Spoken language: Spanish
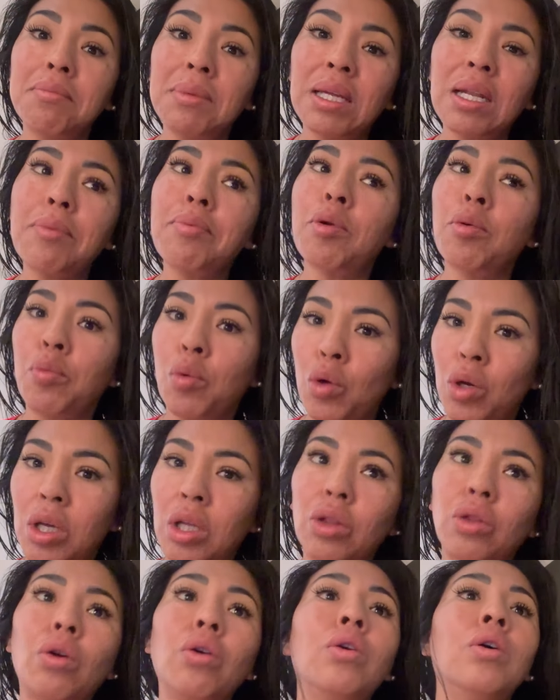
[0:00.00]
mira, pero
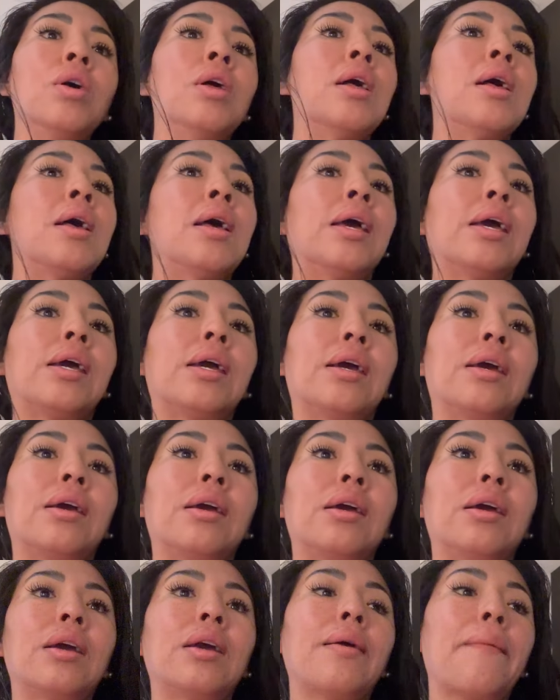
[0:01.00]
poquito.
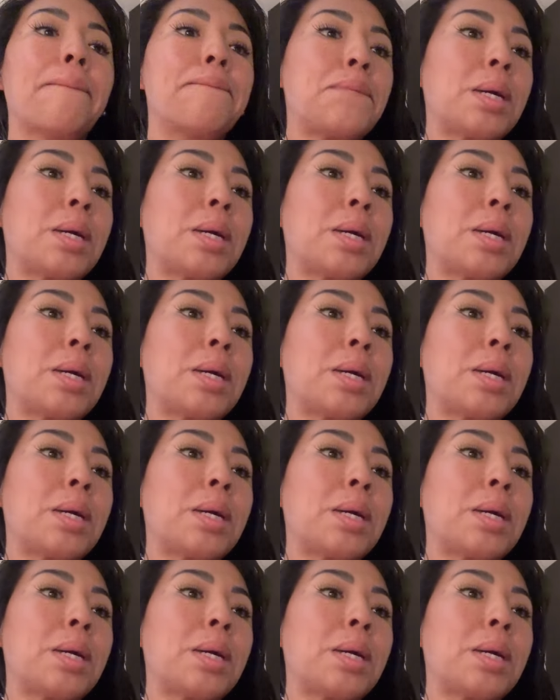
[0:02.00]
Eh,